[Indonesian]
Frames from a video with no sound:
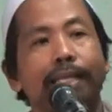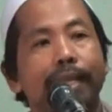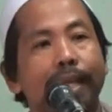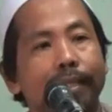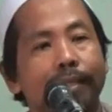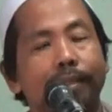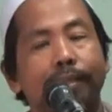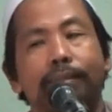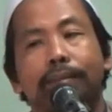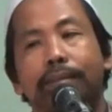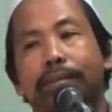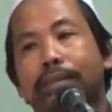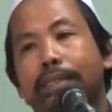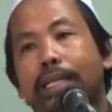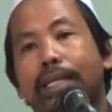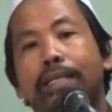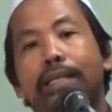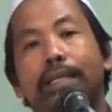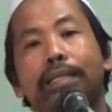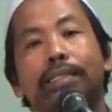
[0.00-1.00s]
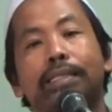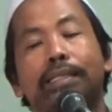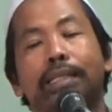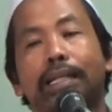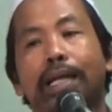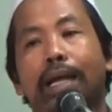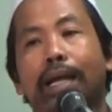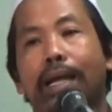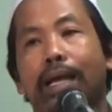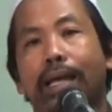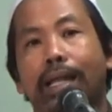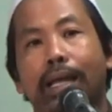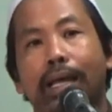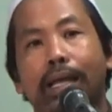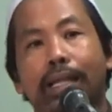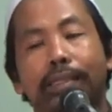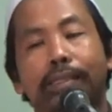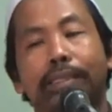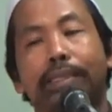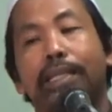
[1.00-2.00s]
niat cari rezeki yang
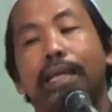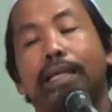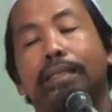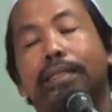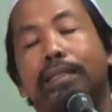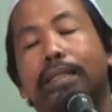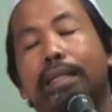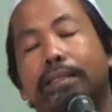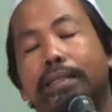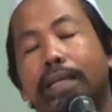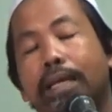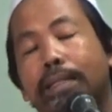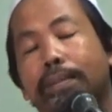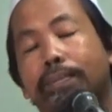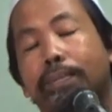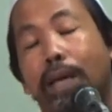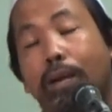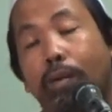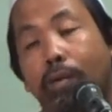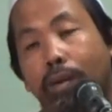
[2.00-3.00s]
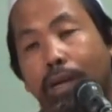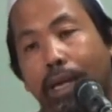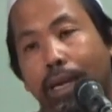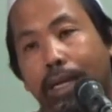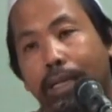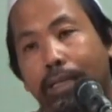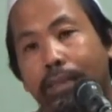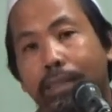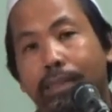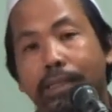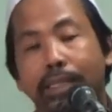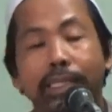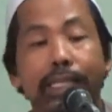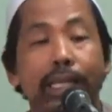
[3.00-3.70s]
halal, niat cari barokah,